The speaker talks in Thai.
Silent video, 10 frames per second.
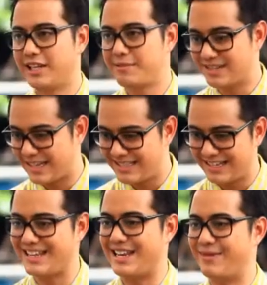ที่มันเซนซิ
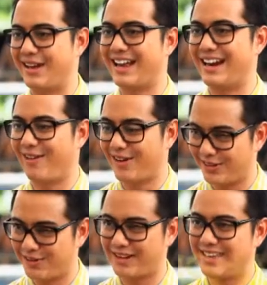ทีฟอย่างเงี้ยเราก็ต้
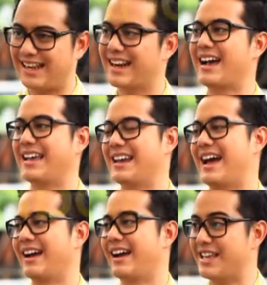องคิดหน้าคิดหลั
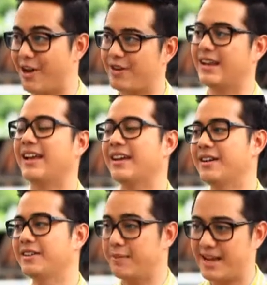งให้เยอะกว่านี้
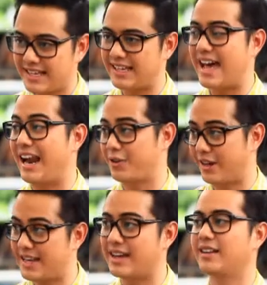ถึงแม้เจตนาเราจะ
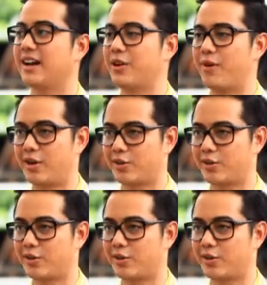ดีก็เถอะ แต่ว่าเรา